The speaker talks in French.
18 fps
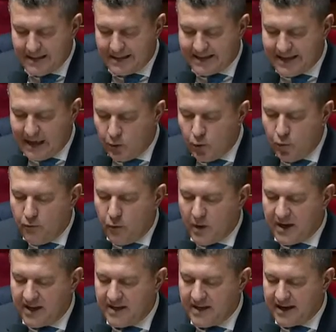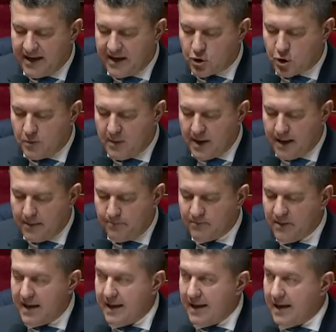sans nouveaux crédit
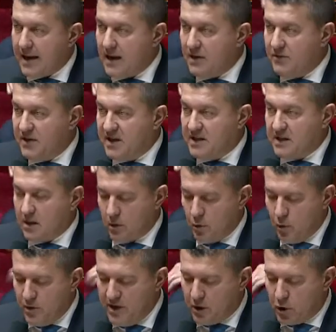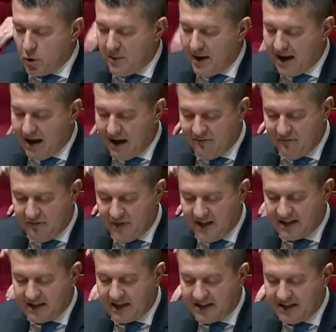d'engagement, et il vise uniquement en
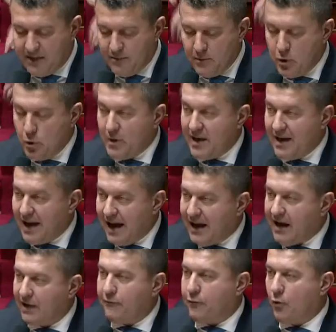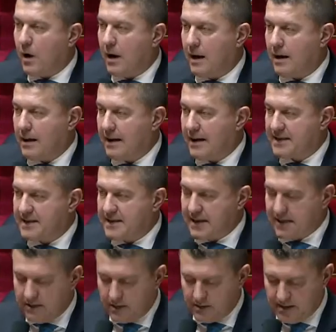fait à diminuer à la fois
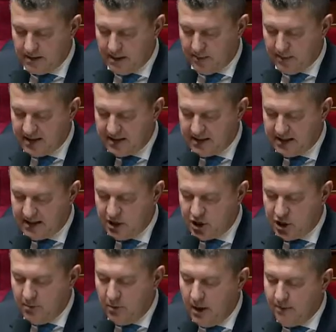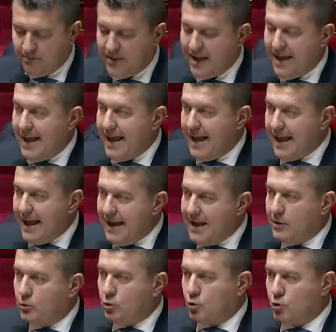l'assiette des dépenses éligibles
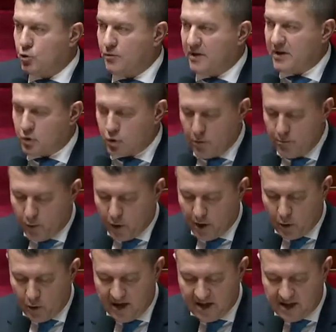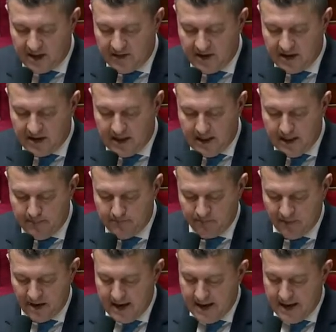et les taux de subvention pour les collectivités,